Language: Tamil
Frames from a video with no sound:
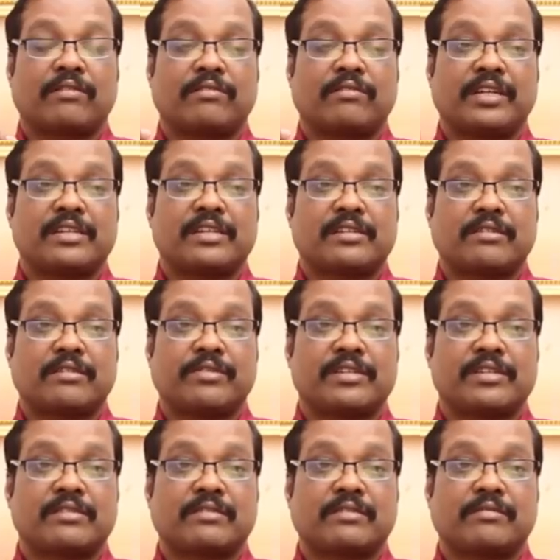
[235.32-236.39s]
கொரியர்
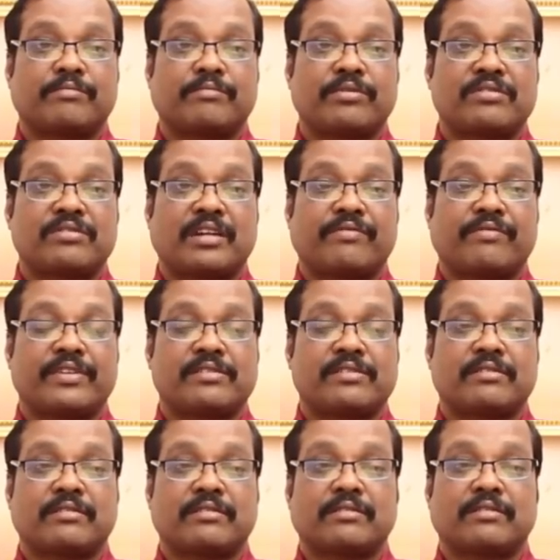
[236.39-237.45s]
சர்வீஸ் போஸ்ட் ஆஃபீஸ்
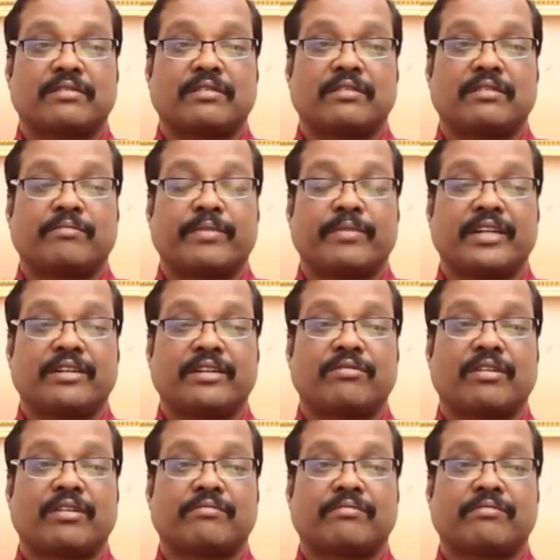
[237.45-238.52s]

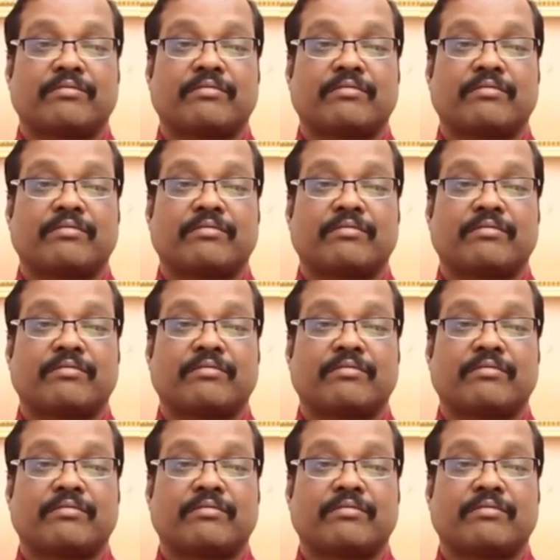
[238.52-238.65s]
பள்ளிக்கூடம்